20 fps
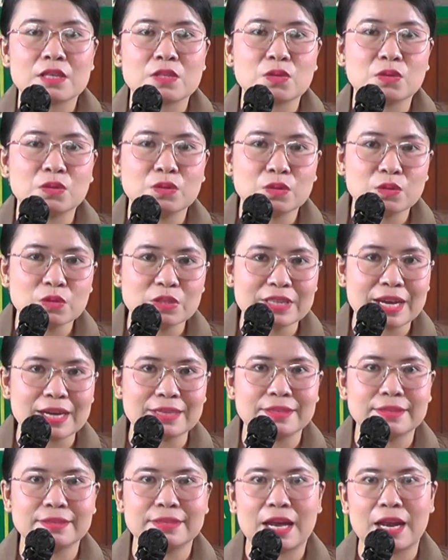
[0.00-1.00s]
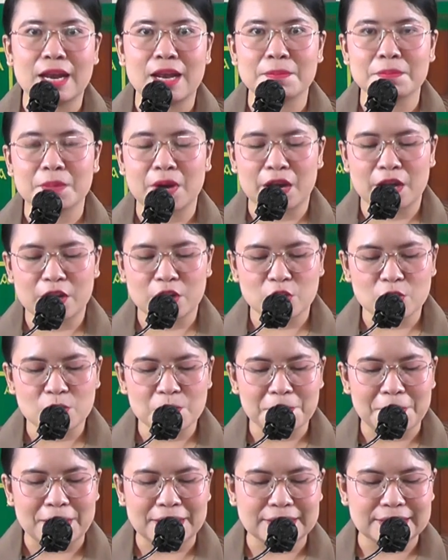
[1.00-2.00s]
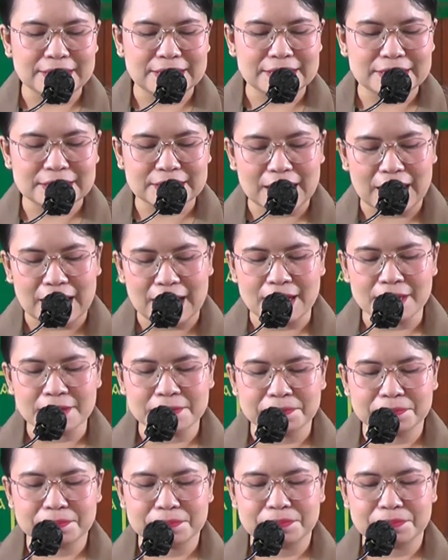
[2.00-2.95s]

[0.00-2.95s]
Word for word: Sesungguhnya di dalam kehidupan kita,